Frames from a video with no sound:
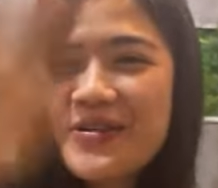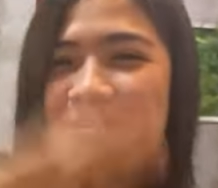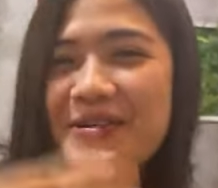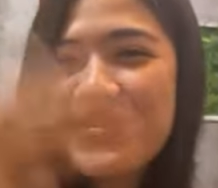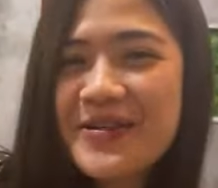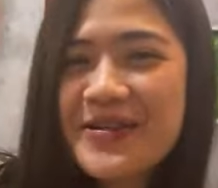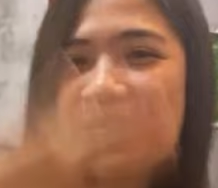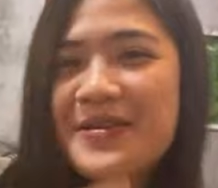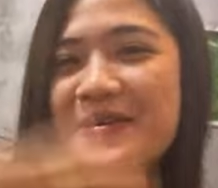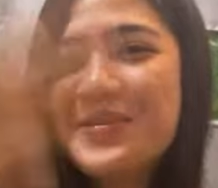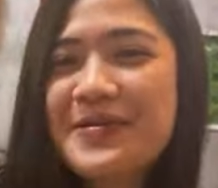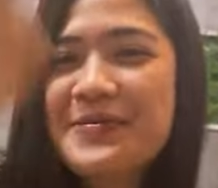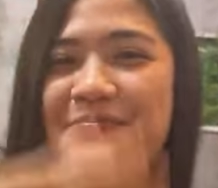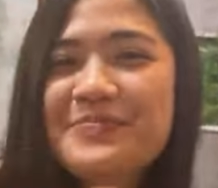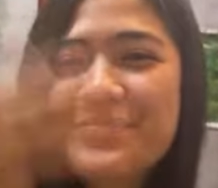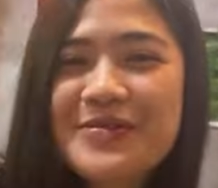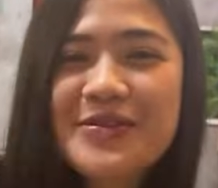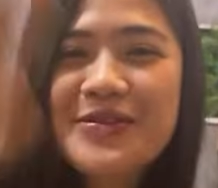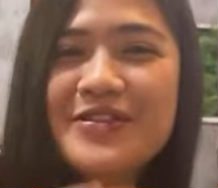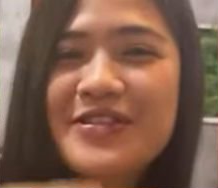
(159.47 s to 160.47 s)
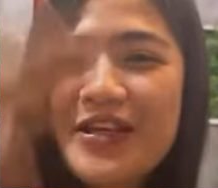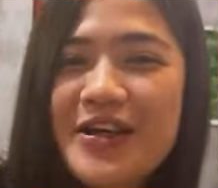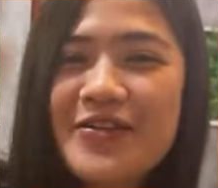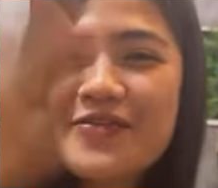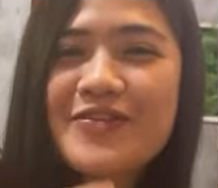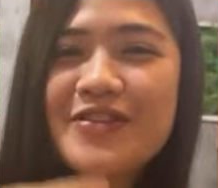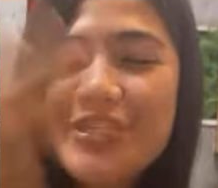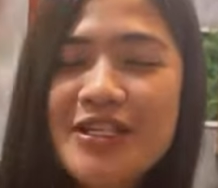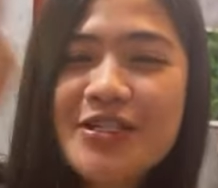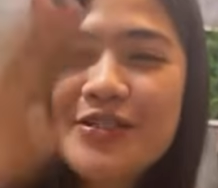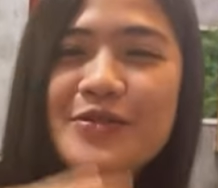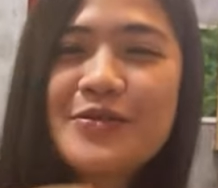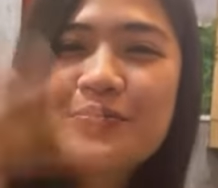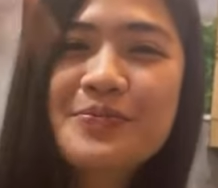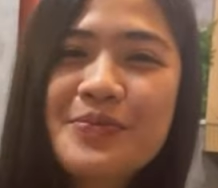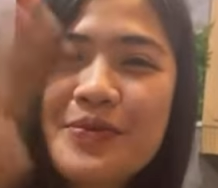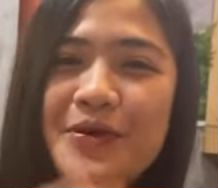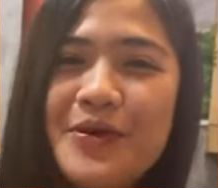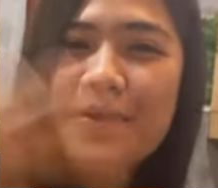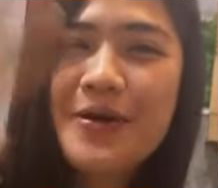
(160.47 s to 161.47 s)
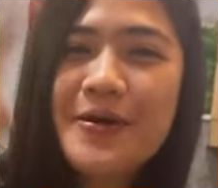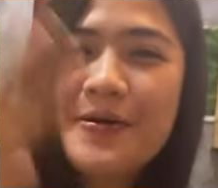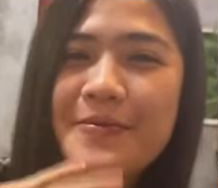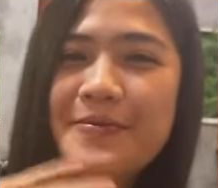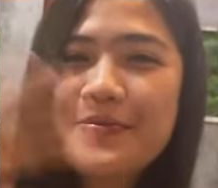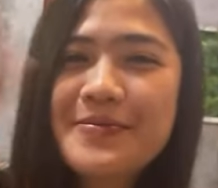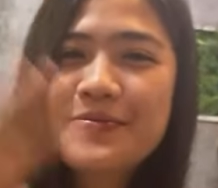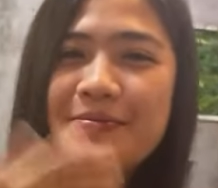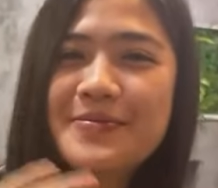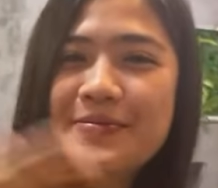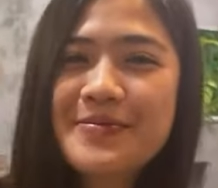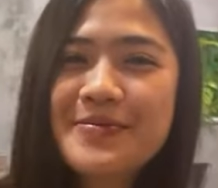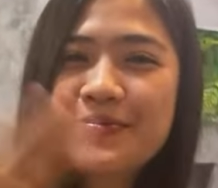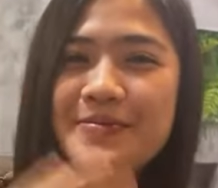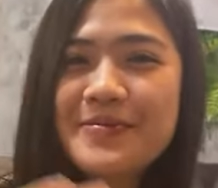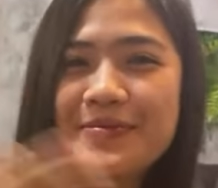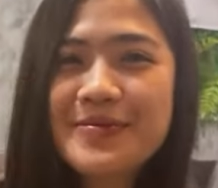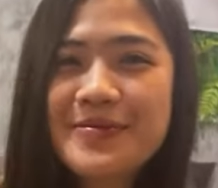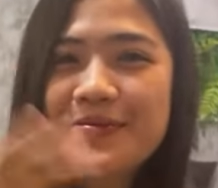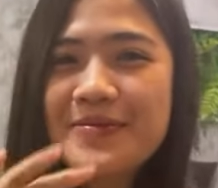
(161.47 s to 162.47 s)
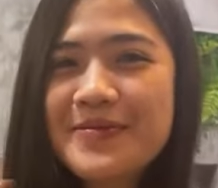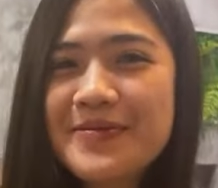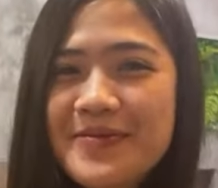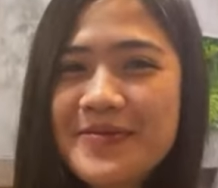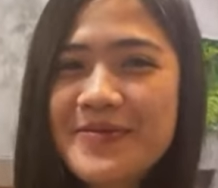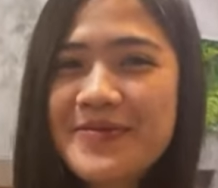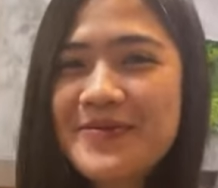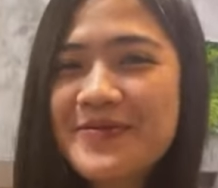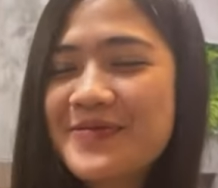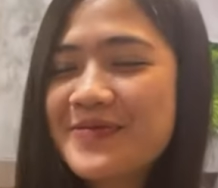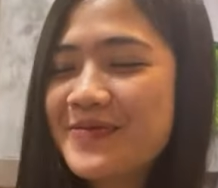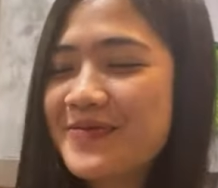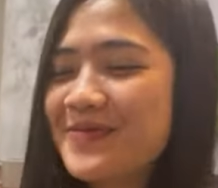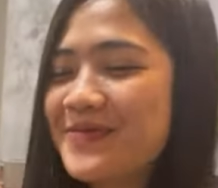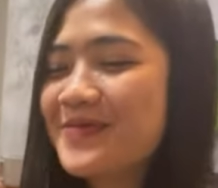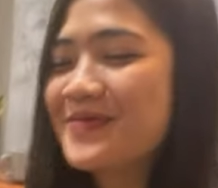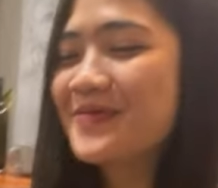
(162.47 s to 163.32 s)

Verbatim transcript: Medit is in the Medit is in the coffee shop yun.